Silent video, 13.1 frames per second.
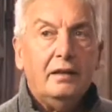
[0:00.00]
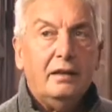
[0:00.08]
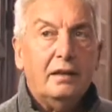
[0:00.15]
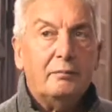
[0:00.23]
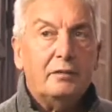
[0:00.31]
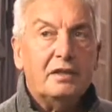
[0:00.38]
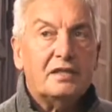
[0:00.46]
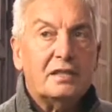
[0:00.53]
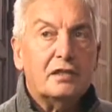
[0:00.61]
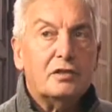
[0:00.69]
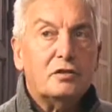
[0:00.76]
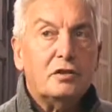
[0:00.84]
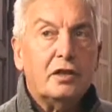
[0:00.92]

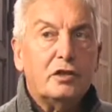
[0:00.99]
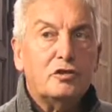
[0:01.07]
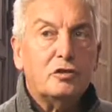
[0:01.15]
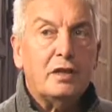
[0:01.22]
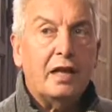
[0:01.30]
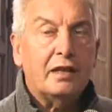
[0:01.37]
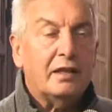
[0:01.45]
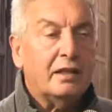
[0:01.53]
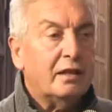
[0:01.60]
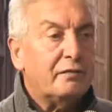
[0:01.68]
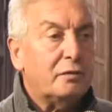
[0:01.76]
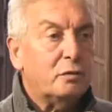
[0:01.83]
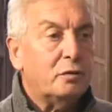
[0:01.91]
l'amministrazione regionale
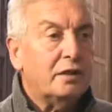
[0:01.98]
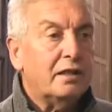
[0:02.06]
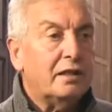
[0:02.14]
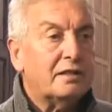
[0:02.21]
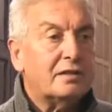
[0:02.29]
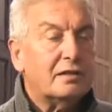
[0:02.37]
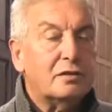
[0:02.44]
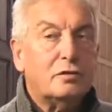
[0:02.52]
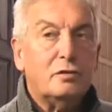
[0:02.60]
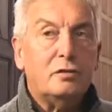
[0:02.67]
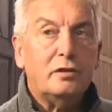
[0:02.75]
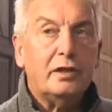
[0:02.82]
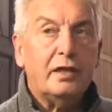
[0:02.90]
nella figura
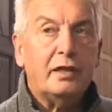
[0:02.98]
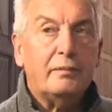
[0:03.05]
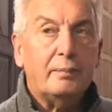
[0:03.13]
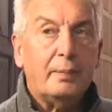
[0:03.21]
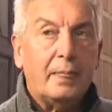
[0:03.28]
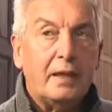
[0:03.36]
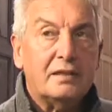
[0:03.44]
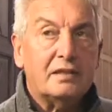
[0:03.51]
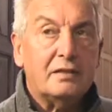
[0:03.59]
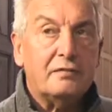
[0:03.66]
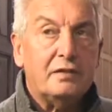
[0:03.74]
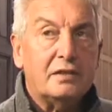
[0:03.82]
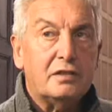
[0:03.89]
dell'assessore ai
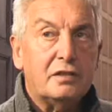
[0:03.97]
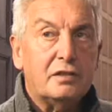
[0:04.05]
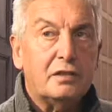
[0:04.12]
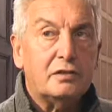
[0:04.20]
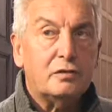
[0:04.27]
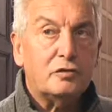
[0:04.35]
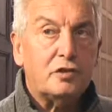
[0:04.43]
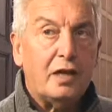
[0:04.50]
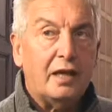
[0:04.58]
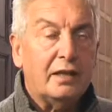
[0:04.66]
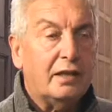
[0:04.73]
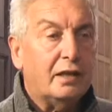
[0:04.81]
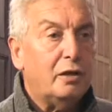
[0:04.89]
servizi
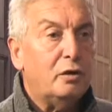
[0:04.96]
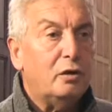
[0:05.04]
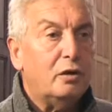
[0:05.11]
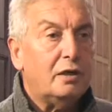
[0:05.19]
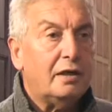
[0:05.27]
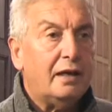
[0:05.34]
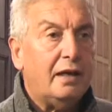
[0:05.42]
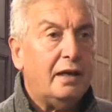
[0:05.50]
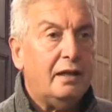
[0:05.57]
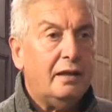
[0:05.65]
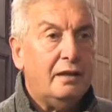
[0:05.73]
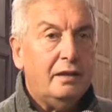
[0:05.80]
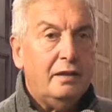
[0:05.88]
sociali
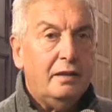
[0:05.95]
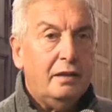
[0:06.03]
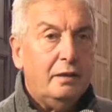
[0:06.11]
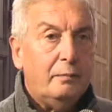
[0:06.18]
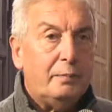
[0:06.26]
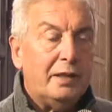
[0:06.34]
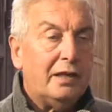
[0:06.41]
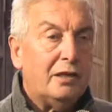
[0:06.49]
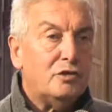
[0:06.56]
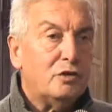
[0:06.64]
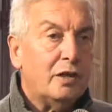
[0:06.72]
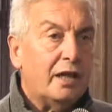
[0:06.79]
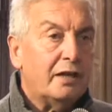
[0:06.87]
all'Occa per
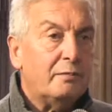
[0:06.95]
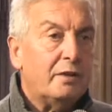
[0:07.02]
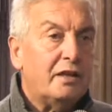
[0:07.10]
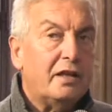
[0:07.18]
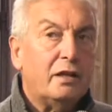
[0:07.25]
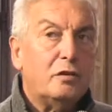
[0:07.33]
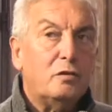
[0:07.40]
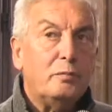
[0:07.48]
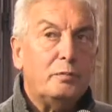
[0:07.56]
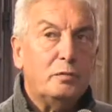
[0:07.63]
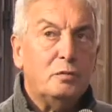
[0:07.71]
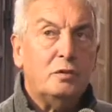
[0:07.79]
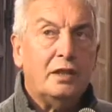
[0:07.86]
ragionare in maniera
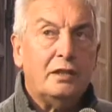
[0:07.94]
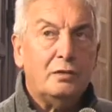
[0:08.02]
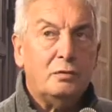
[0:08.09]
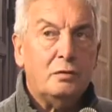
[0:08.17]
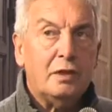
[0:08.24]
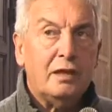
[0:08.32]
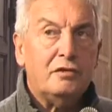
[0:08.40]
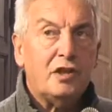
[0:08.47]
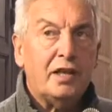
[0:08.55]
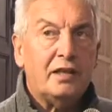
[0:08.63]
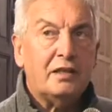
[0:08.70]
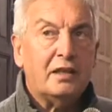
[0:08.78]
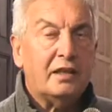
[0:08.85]
compiuta di una
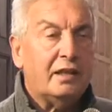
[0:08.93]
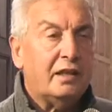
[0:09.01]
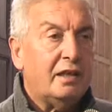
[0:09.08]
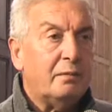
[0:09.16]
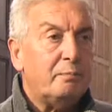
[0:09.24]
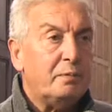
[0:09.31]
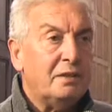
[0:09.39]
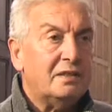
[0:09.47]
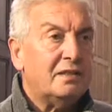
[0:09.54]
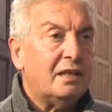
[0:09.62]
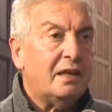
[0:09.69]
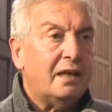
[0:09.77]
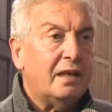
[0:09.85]
vicenda che a
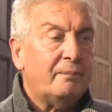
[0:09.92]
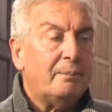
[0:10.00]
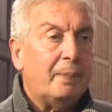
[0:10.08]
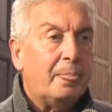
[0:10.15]
Pisa